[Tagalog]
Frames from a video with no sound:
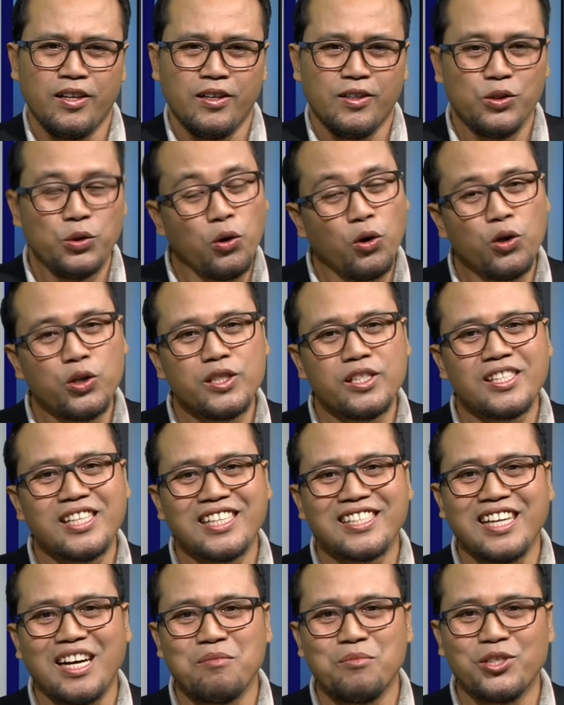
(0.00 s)
Doon sa
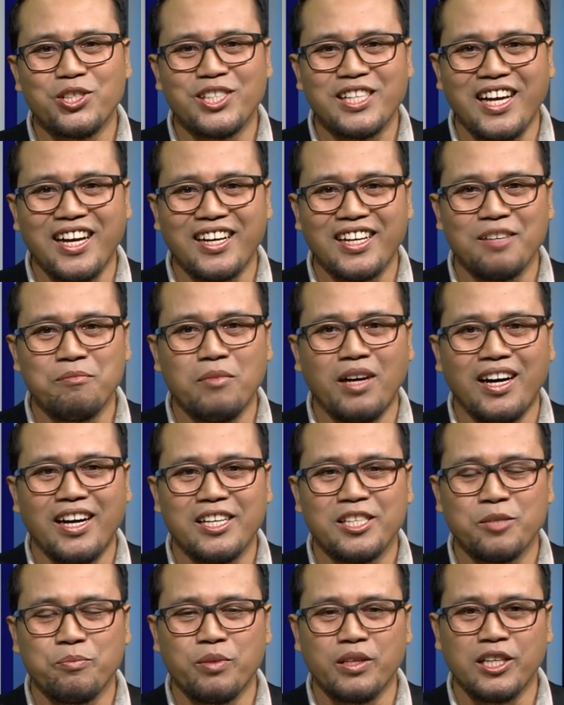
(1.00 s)
samot-saring mga
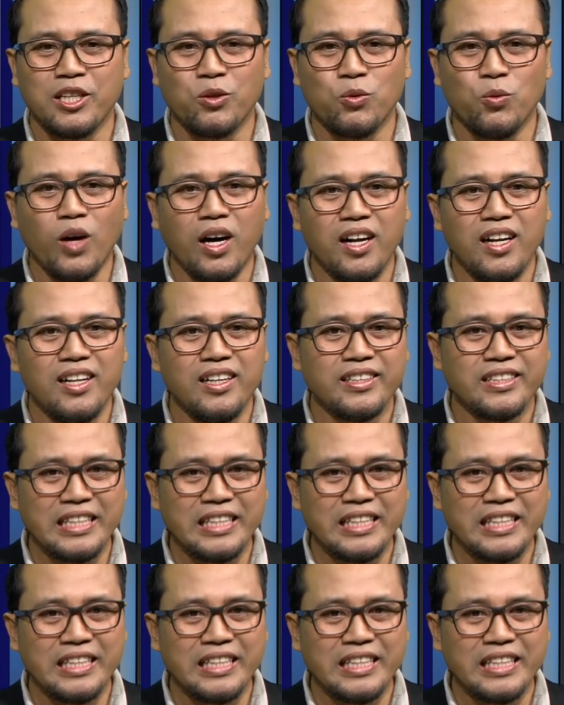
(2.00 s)
spiritual,